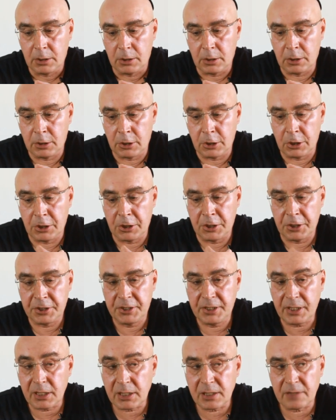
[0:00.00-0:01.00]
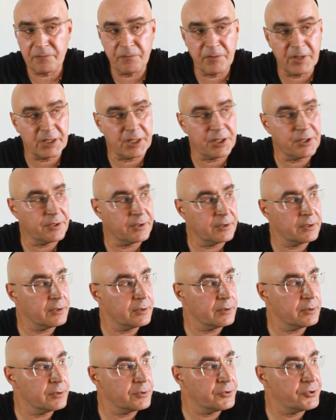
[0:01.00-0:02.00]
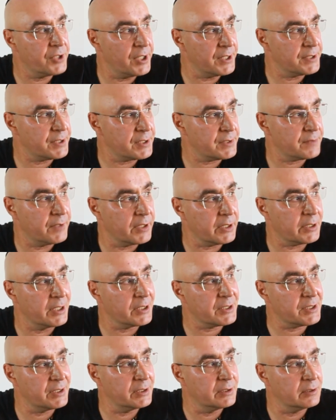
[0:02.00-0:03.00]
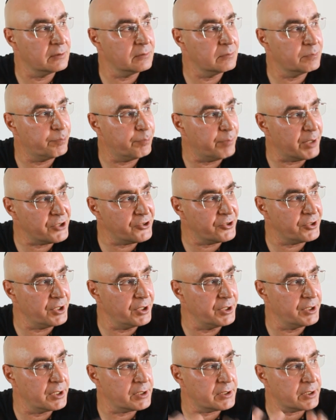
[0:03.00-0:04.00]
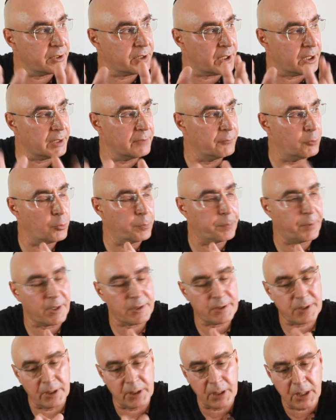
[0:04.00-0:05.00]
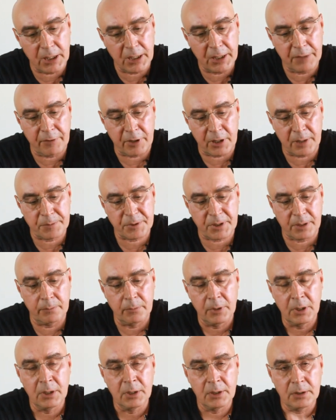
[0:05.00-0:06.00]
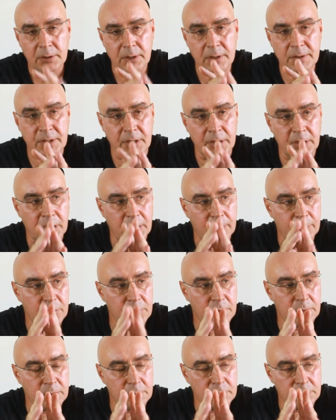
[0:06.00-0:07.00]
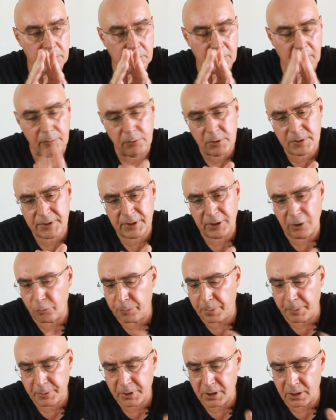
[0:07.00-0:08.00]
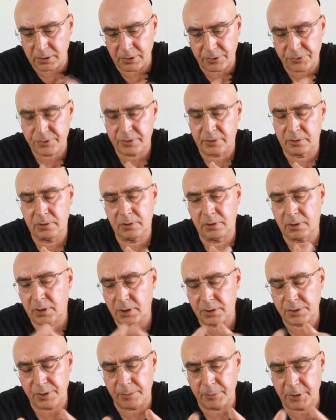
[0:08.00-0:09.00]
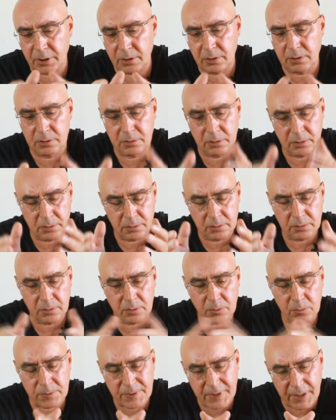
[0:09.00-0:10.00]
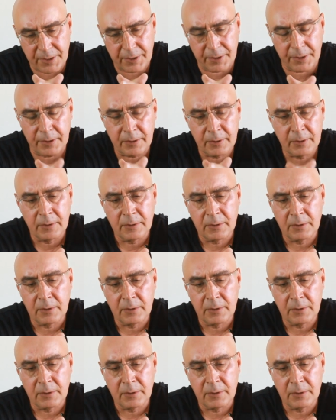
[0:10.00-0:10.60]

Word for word: А, я в этой части своих лекций почти не затрагиваю персоналей в арабском национальном руководстве. Я упоминал лишь э, Хаджамина Хусейни.